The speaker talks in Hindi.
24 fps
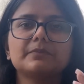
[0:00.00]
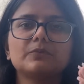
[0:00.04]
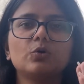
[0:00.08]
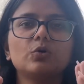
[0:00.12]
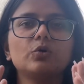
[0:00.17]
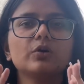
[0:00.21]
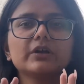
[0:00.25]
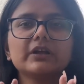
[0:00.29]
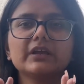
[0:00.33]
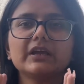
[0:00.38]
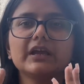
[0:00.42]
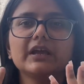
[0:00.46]

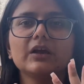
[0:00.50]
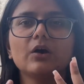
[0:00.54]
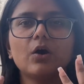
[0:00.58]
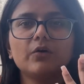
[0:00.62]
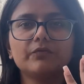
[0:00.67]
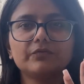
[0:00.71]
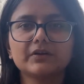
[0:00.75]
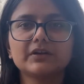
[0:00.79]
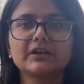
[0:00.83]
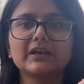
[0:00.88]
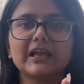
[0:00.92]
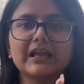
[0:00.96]
आपको ये
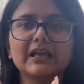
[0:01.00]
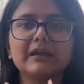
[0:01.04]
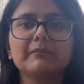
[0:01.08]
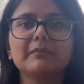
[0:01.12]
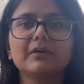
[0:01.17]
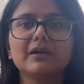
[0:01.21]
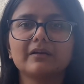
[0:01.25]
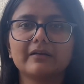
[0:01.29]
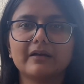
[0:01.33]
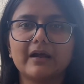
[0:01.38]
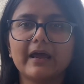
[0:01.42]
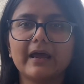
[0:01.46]
ऑफर नहीं
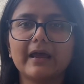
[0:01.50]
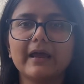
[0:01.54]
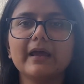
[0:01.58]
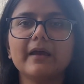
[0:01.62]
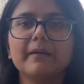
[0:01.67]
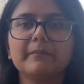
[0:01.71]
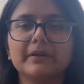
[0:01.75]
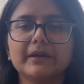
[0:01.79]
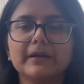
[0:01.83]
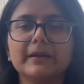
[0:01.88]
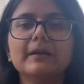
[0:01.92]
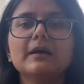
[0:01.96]
मिल रहा है
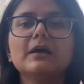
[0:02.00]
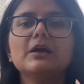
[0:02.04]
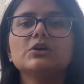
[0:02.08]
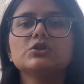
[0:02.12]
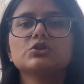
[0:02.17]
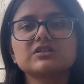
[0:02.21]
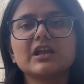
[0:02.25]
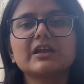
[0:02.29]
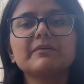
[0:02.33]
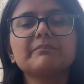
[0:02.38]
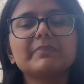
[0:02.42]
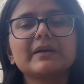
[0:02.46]
अभी
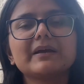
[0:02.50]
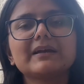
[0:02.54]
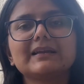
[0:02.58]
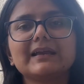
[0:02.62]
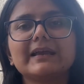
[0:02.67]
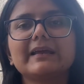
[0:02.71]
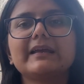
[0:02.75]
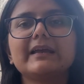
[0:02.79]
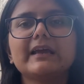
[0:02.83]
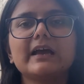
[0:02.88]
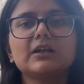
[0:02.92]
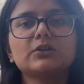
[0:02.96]
लिंक पे
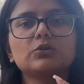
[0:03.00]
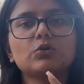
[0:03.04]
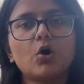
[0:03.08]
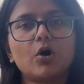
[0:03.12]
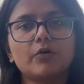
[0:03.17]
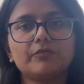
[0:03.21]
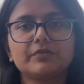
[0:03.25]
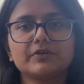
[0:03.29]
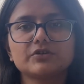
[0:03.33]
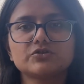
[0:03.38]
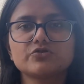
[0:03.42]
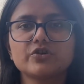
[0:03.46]
क्लिक किया तो
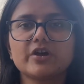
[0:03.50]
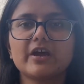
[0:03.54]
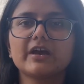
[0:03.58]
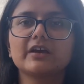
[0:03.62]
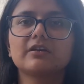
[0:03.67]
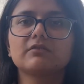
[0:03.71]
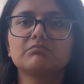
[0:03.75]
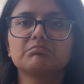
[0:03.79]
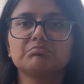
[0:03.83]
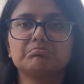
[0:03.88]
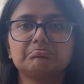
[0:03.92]
ऑफर जो है